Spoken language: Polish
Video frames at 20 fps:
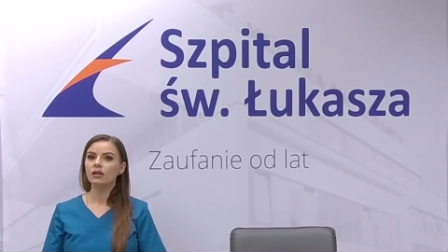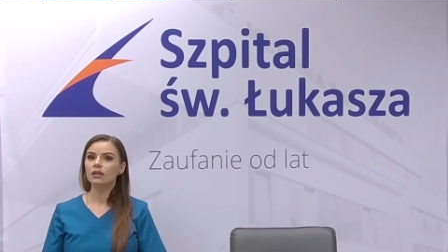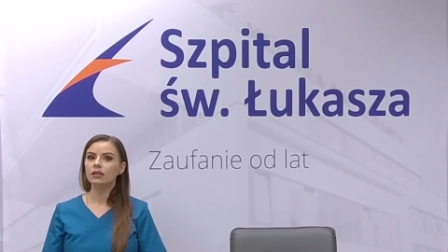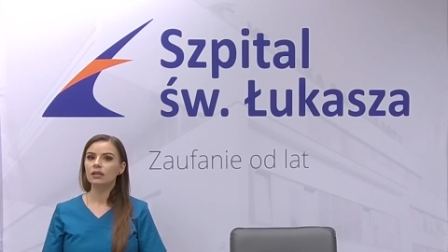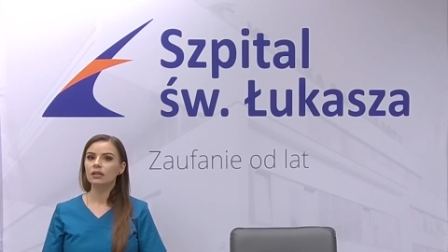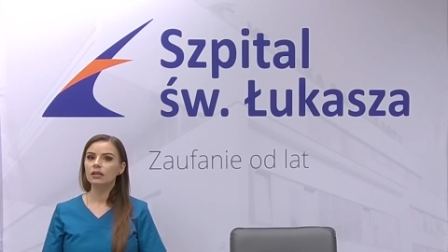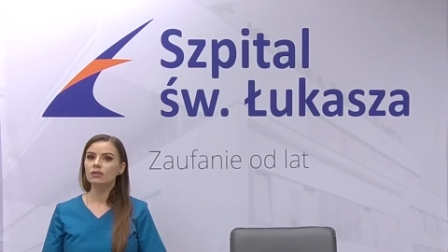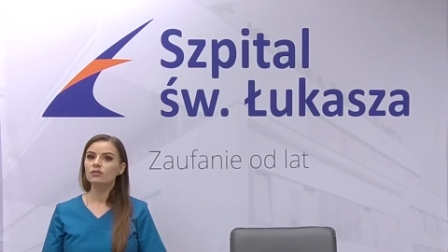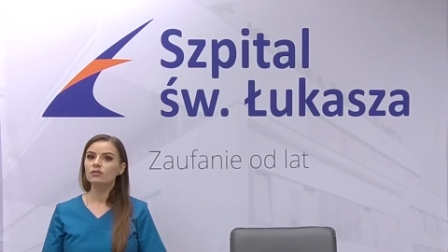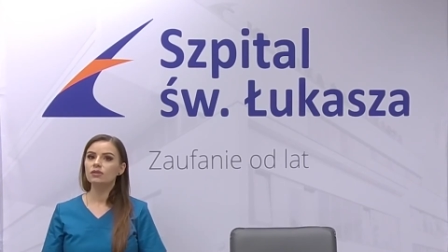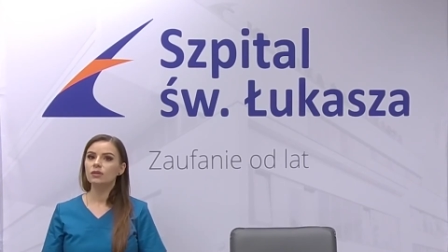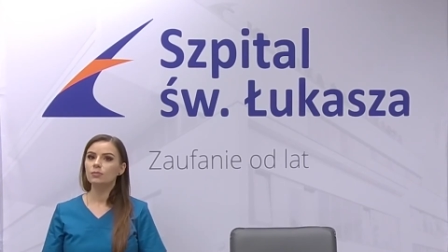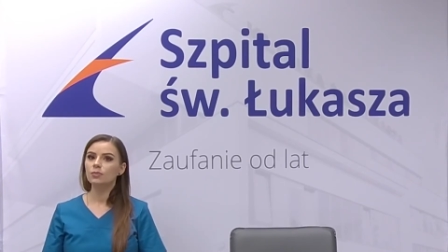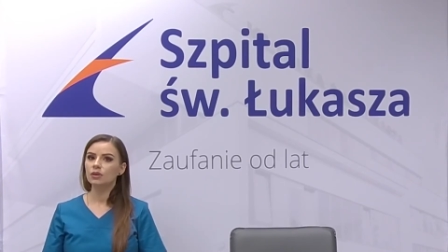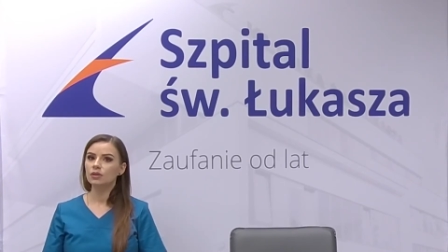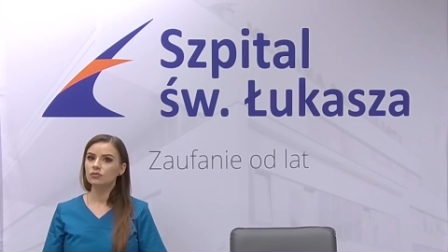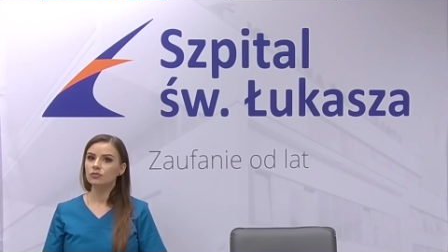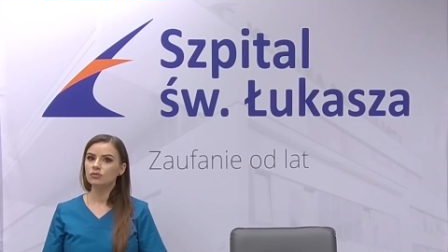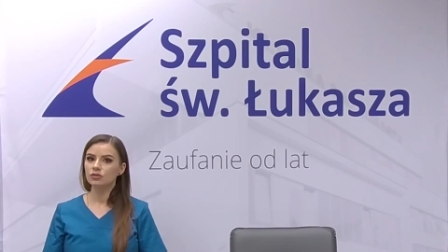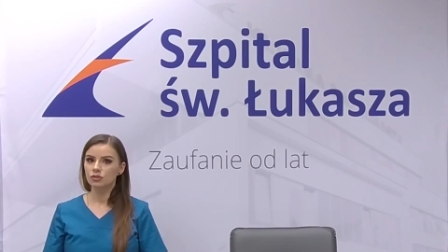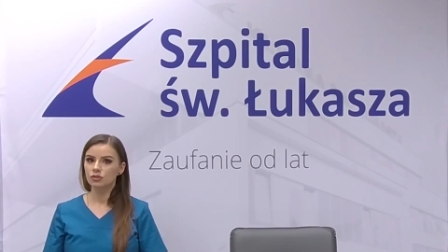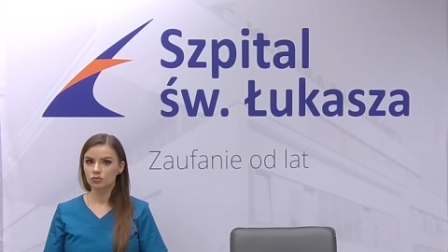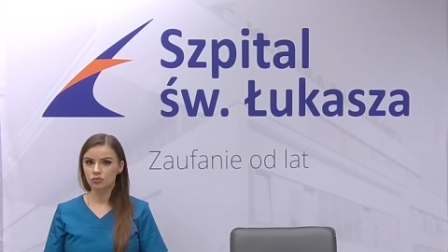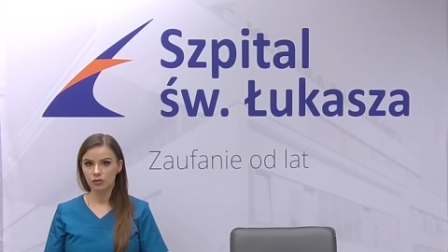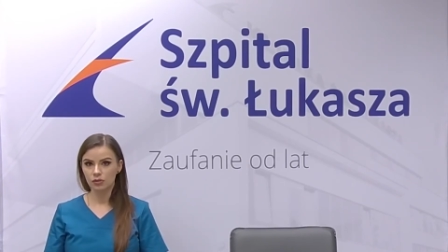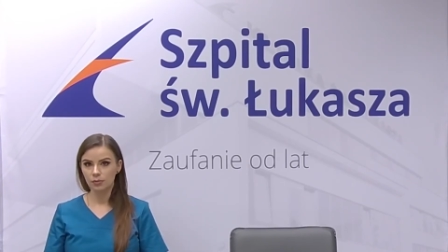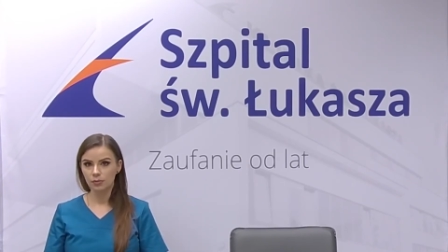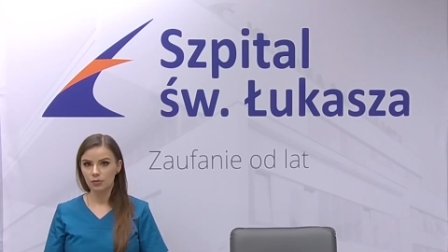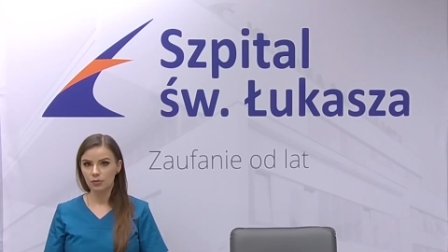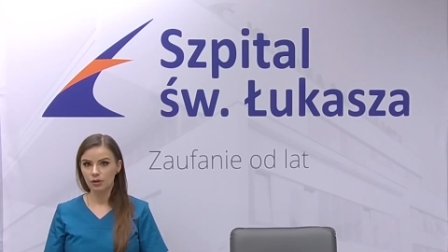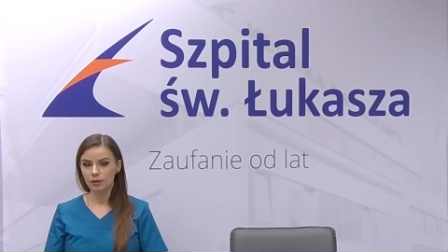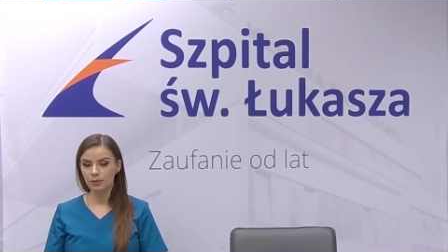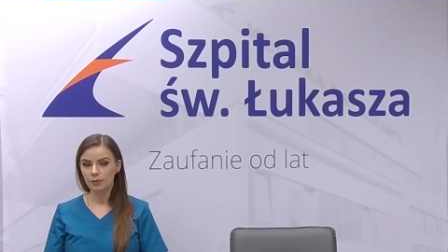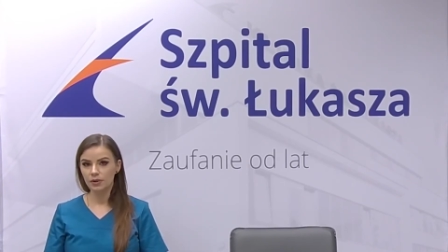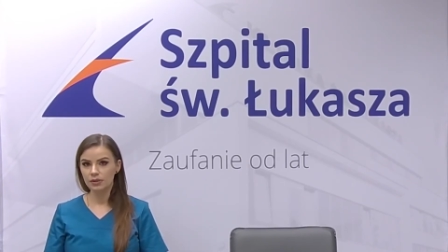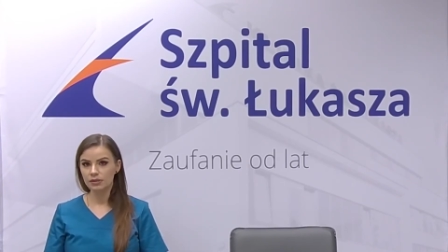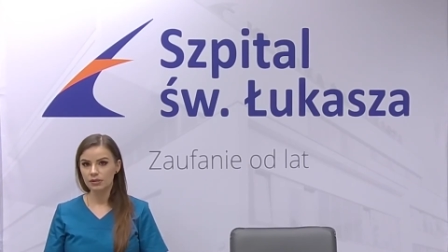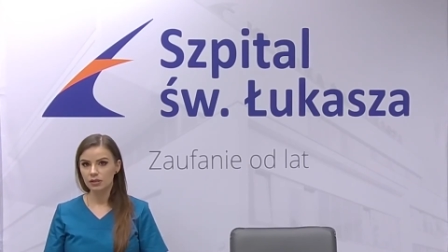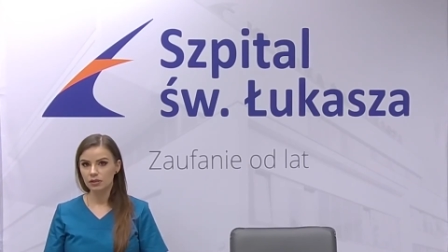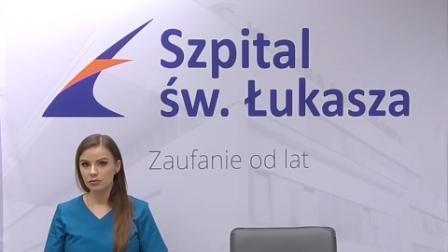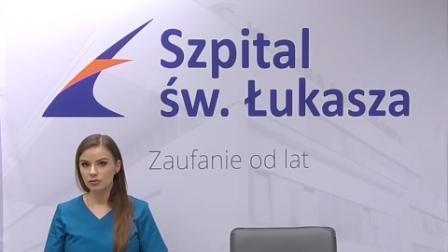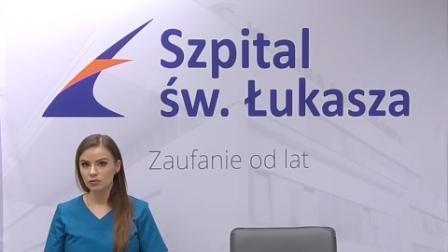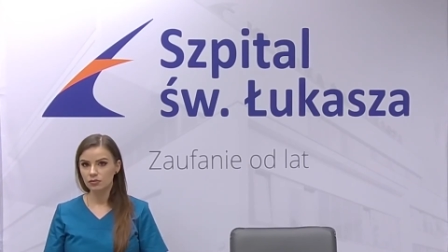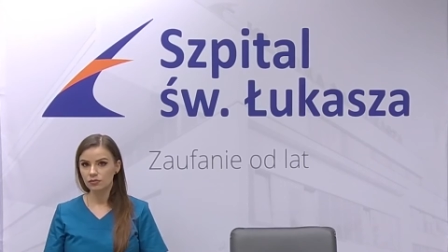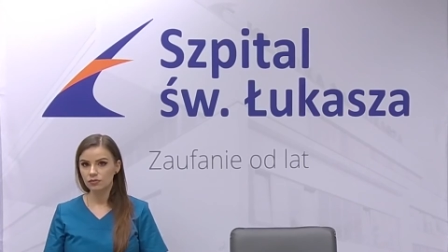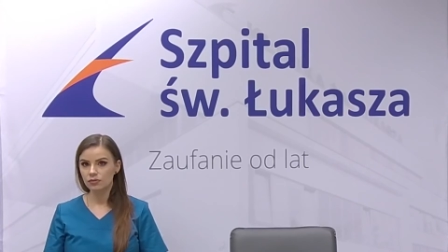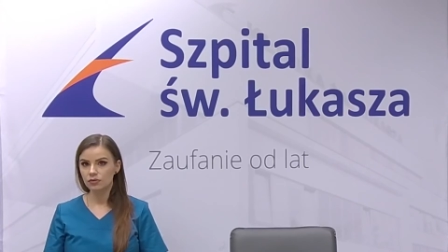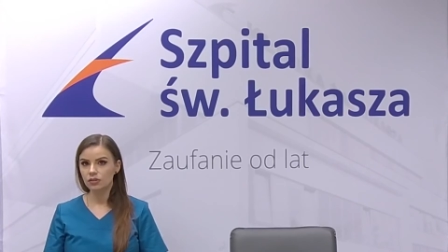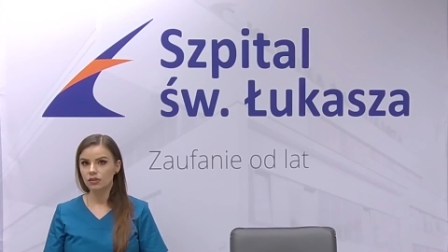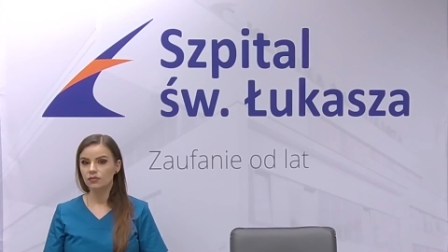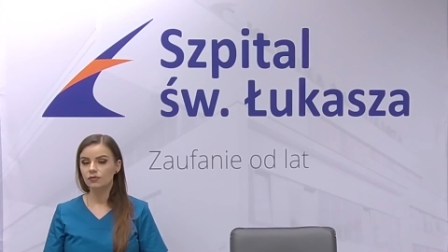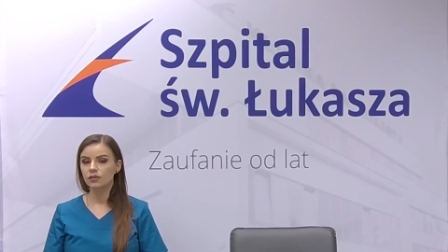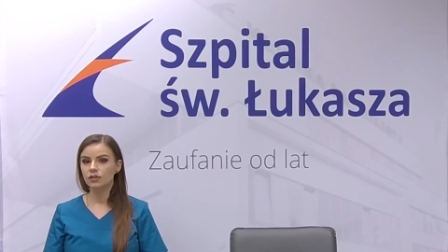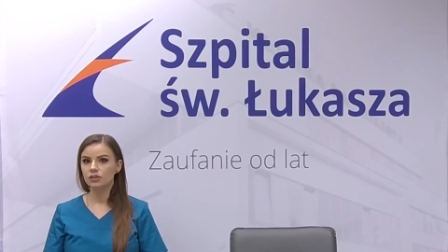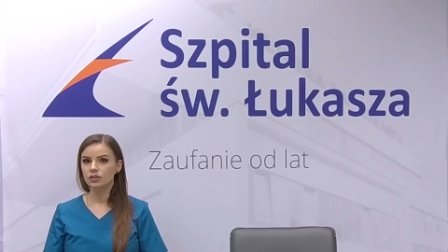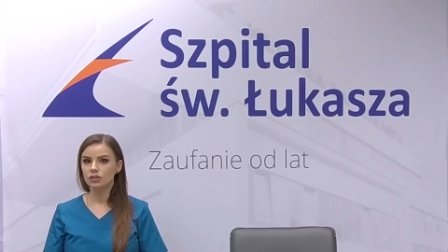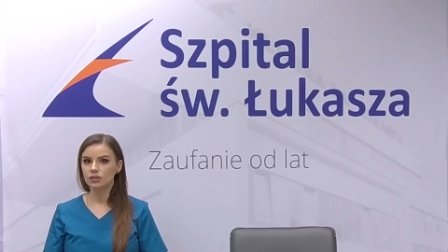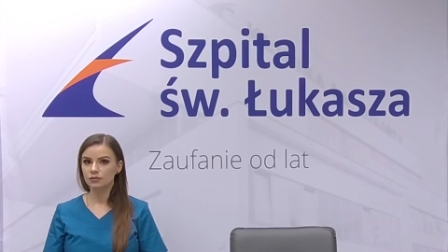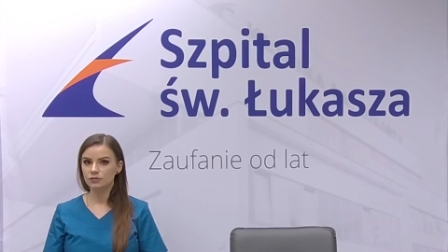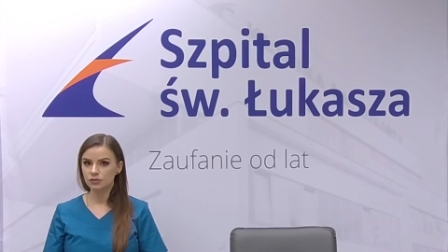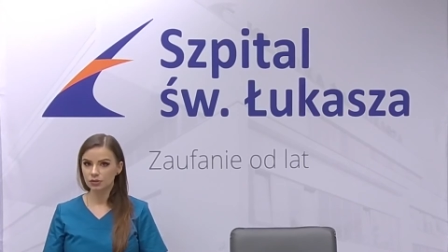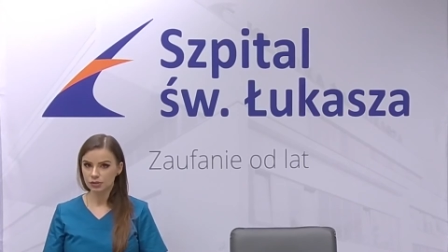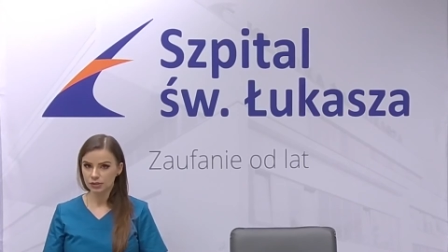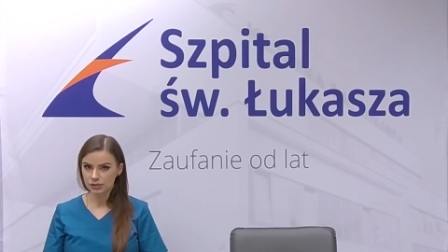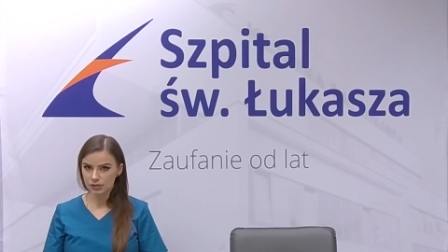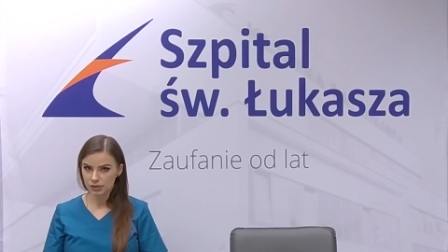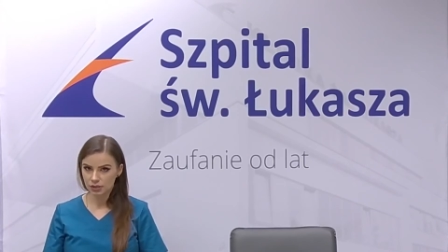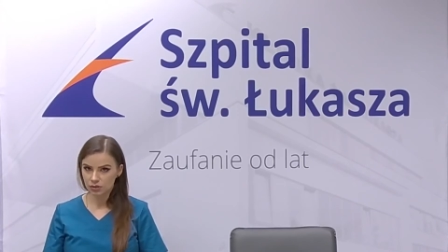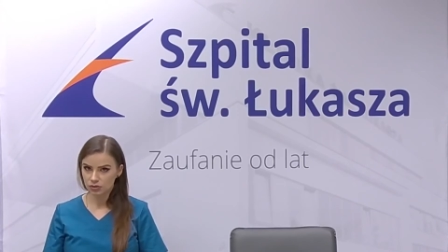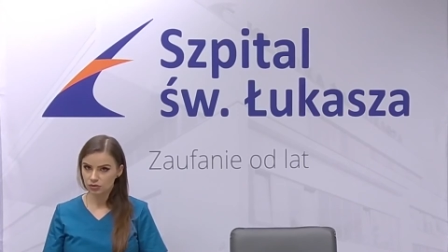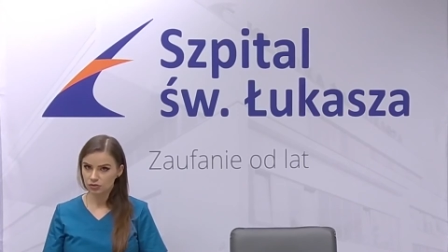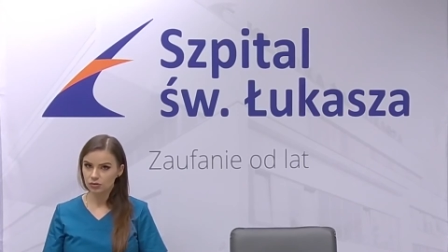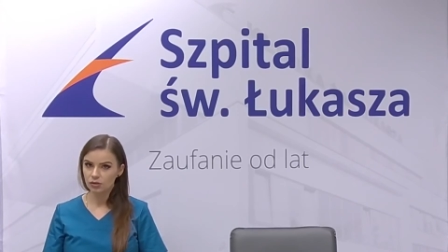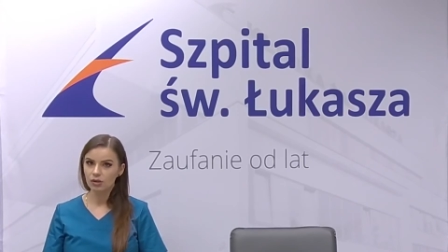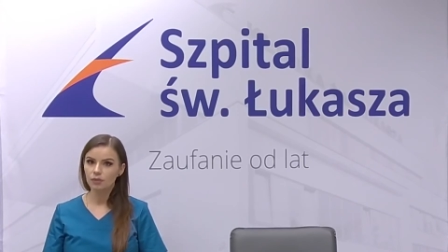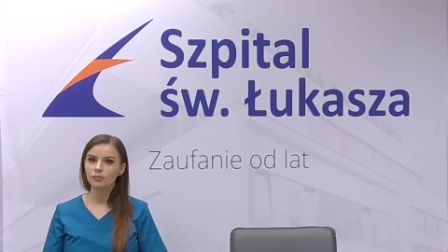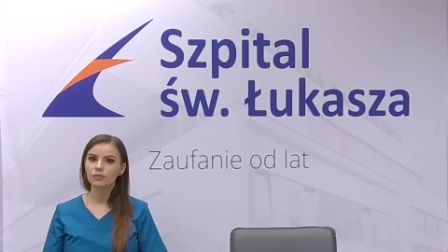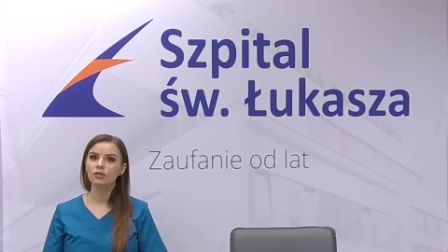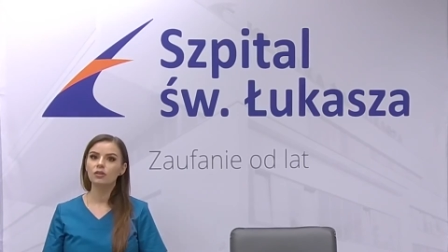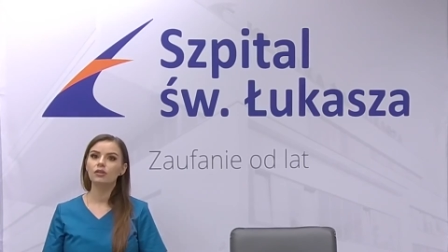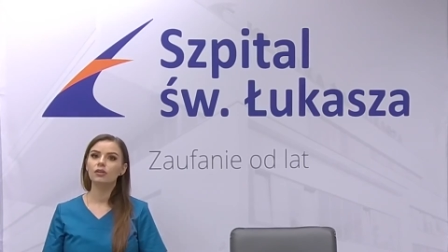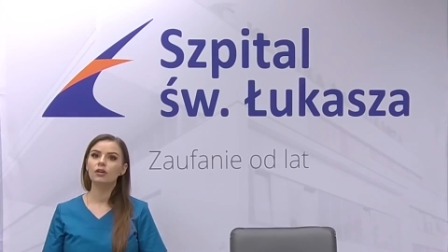Ja do zabiegu znieczulam moich pacjentów, tych wrażliwszych znieczulam.